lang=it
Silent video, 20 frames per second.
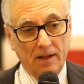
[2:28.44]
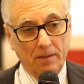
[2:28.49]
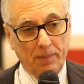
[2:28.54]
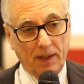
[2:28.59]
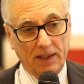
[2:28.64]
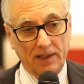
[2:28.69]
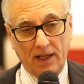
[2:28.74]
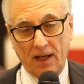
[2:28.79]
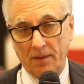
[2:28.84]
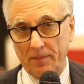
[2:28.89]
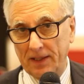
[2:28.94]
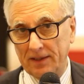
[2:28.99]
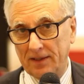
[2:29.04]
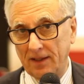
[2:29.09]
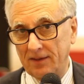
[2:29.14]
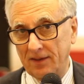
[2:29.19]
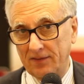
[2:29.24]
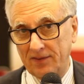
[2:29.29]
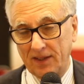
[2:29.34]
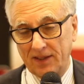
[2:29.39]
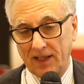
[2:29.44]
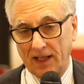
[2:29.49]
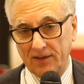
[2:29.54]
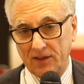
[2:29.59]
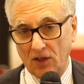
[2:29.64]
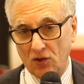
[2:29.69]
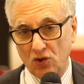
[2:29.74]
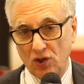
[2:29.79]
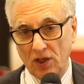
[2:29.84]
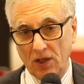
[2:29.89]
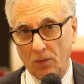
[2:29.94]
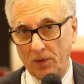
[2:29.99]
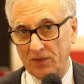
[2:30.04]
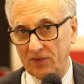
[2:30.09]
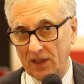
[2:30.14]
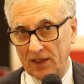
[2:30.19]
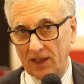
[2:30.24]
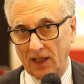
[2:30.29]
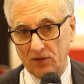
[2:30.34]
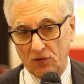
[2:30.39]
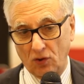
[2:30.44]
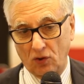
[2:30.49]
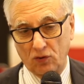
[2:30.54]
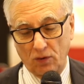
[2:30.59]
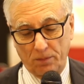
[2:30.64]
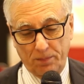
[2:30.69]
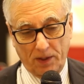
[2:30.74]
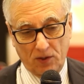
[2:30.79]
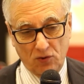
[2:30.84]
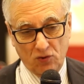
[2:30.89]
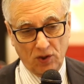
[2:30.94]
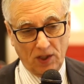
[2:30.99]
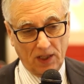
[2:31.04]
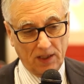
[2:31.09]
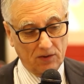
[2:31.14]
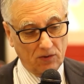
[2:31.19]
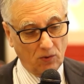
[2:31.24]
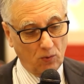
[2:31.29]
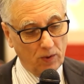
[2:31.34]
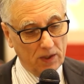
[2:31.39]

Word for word: praticamente del 75-78%.